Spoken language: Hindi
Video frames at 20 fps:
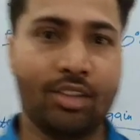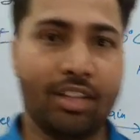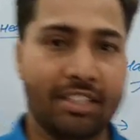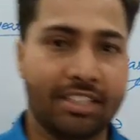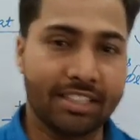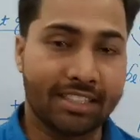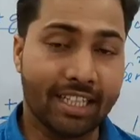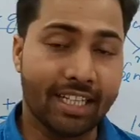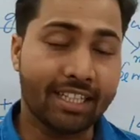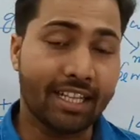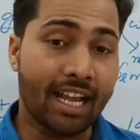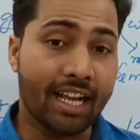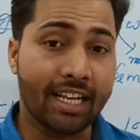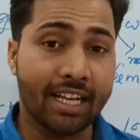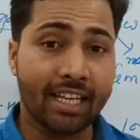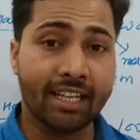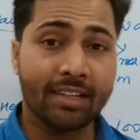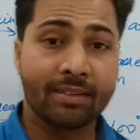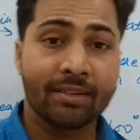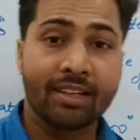सो लेट्स स्टार्ट
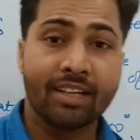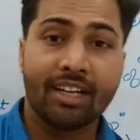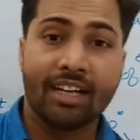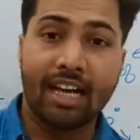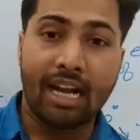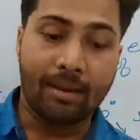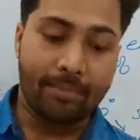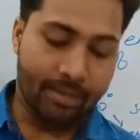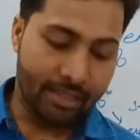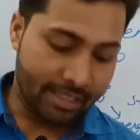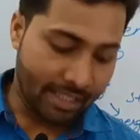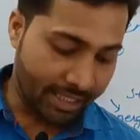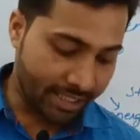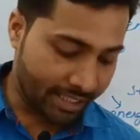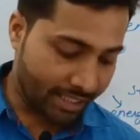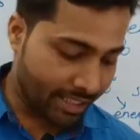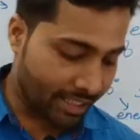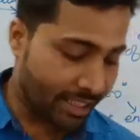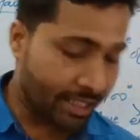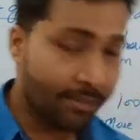आगे आपने क्या
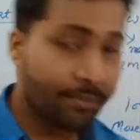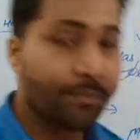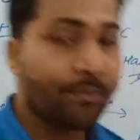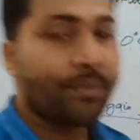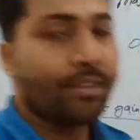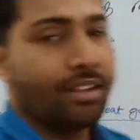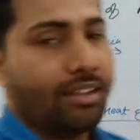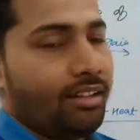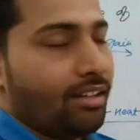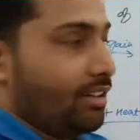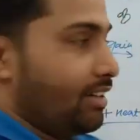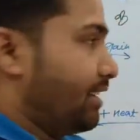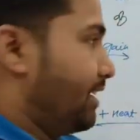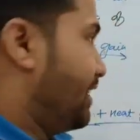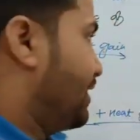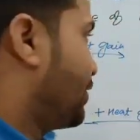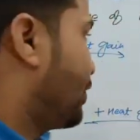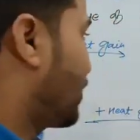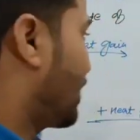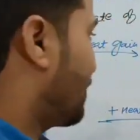देख लिया
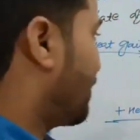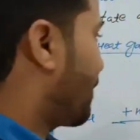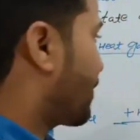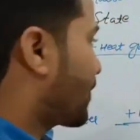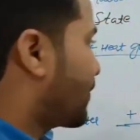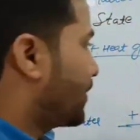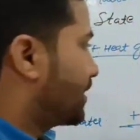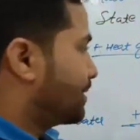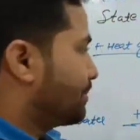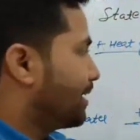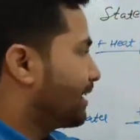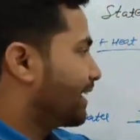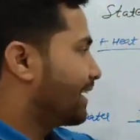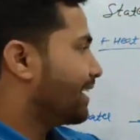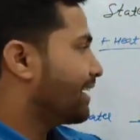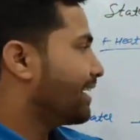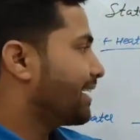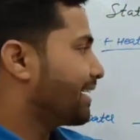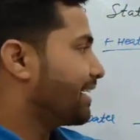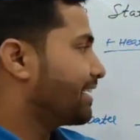हाँ दो टर्म आपको फिर से मिल गया
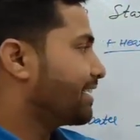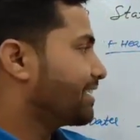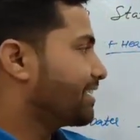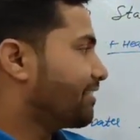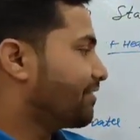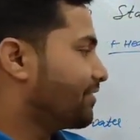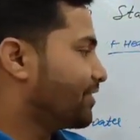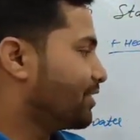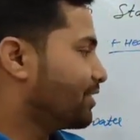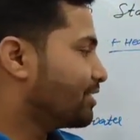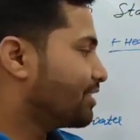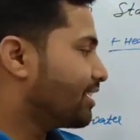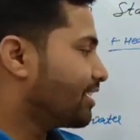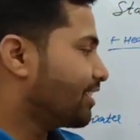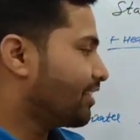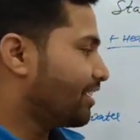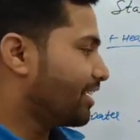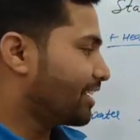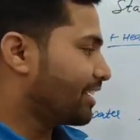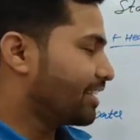ना लेटेंट हिट ऑफ
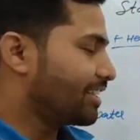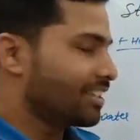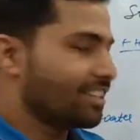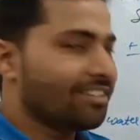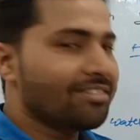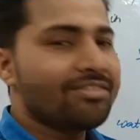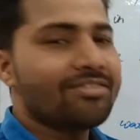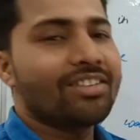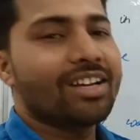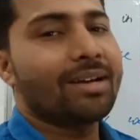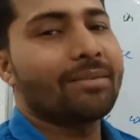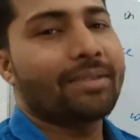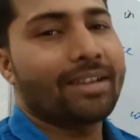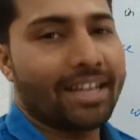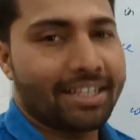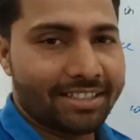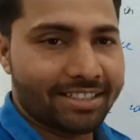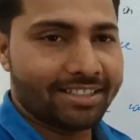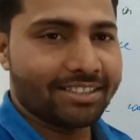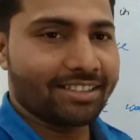फ्यूजन और लेटेंट हिट ऑफ
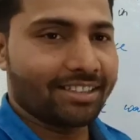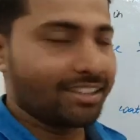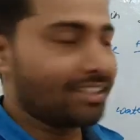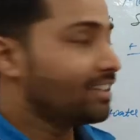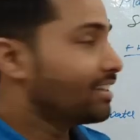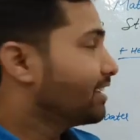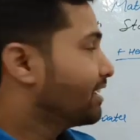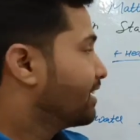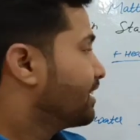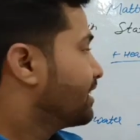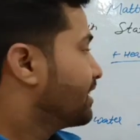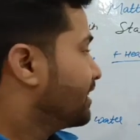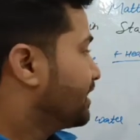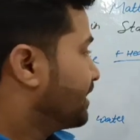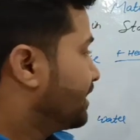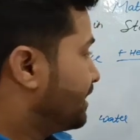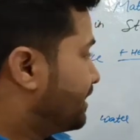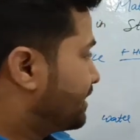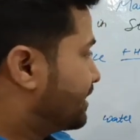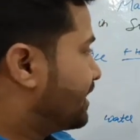वेपराइजेशन
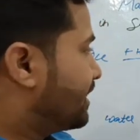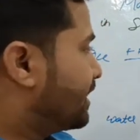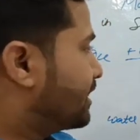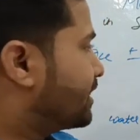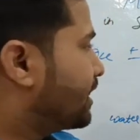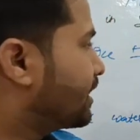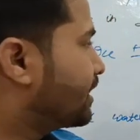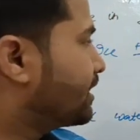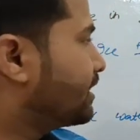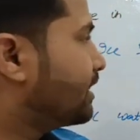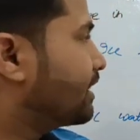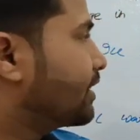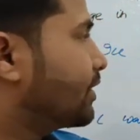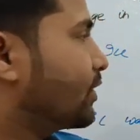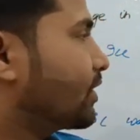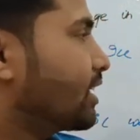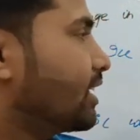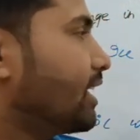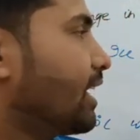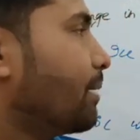इसकी एनर्जी ज़्यादा थी
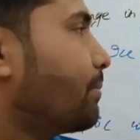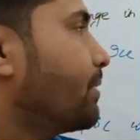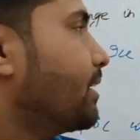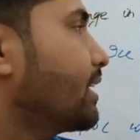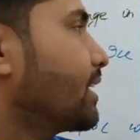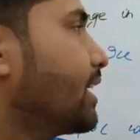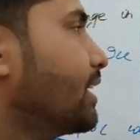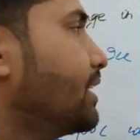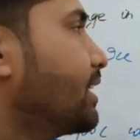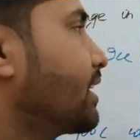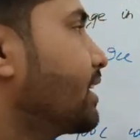क्योंकि आपने क्या